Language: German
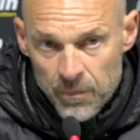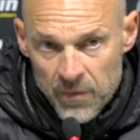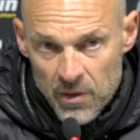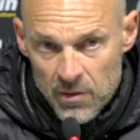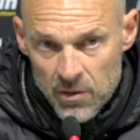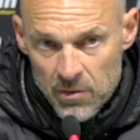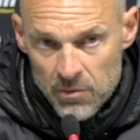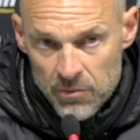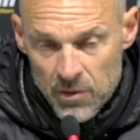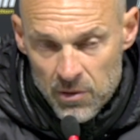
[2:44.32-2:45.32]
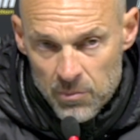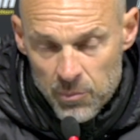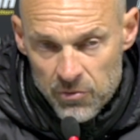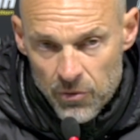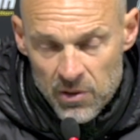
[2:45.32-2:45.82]
in, in, äh,
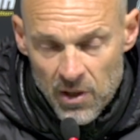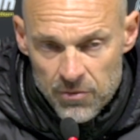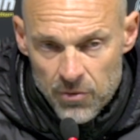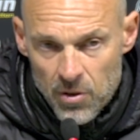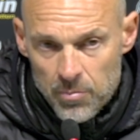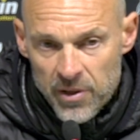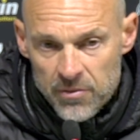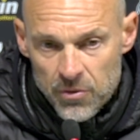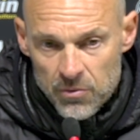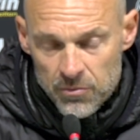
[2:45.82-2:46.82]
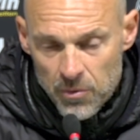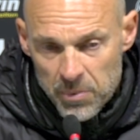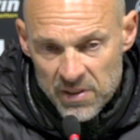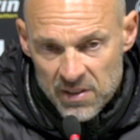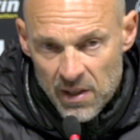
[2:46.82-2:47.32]
mit, nach Vorarbeit von, von
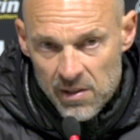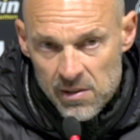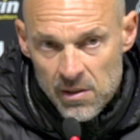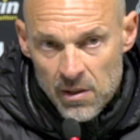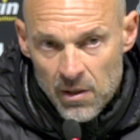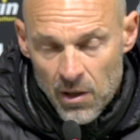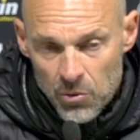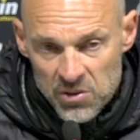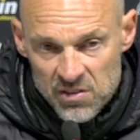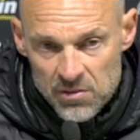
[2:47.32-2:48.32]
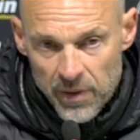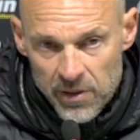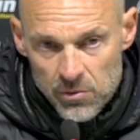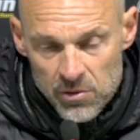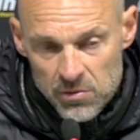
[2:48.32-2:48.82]
Pascal, auch das
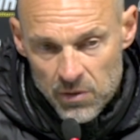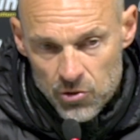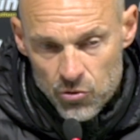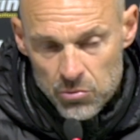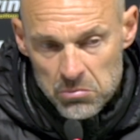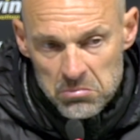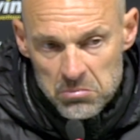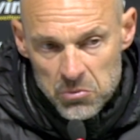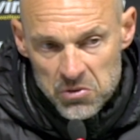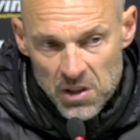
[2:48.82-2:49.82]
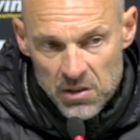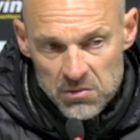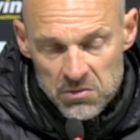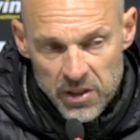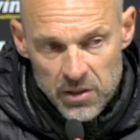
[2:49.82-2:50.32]
2-0, das waren schon, muss sagen,
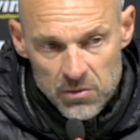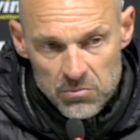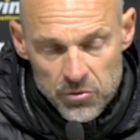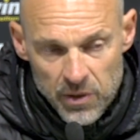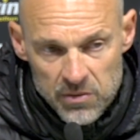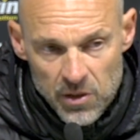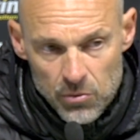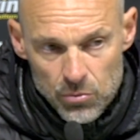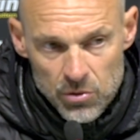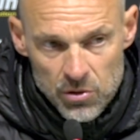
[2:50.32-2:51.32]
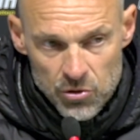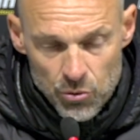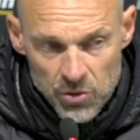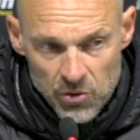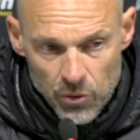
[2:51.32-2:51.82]
sehr, zwei sehr gute,
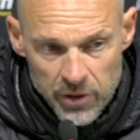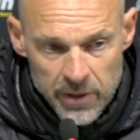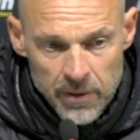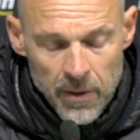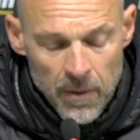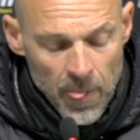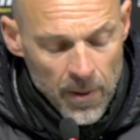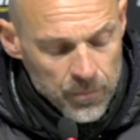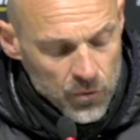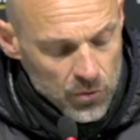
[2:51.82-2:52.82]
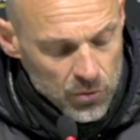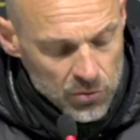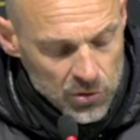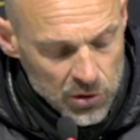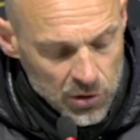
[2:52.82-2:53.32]
schöne Tore.
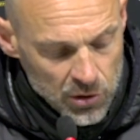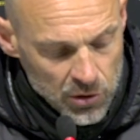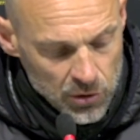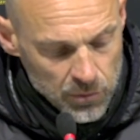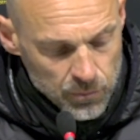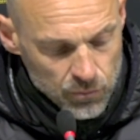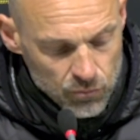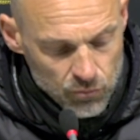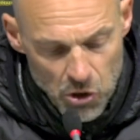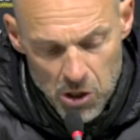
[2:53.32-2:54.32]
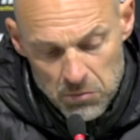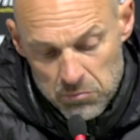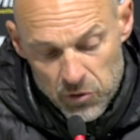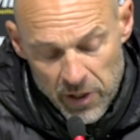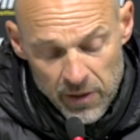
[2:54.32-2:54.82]
Und äh, ja,
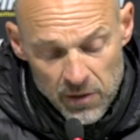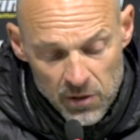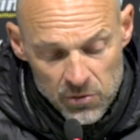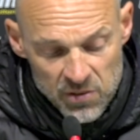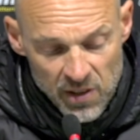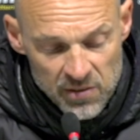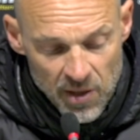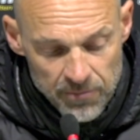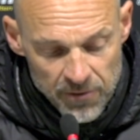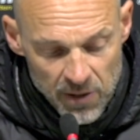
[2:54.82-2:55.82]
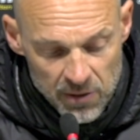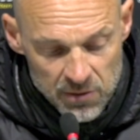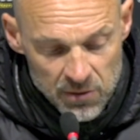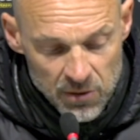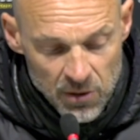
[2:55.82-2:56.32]
der Gegner hat uns alles
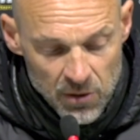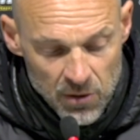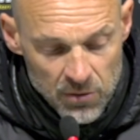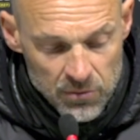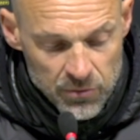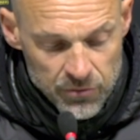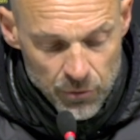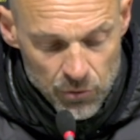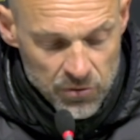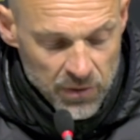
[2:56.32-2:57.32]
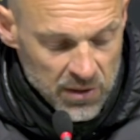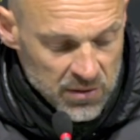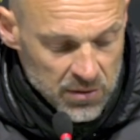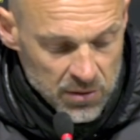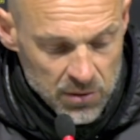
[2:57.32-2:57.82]
abverlangt. Für uns war
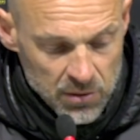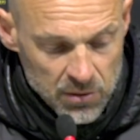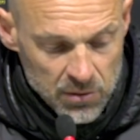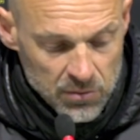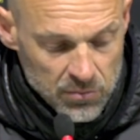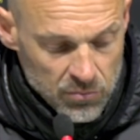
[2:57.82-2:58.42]
es äh, ein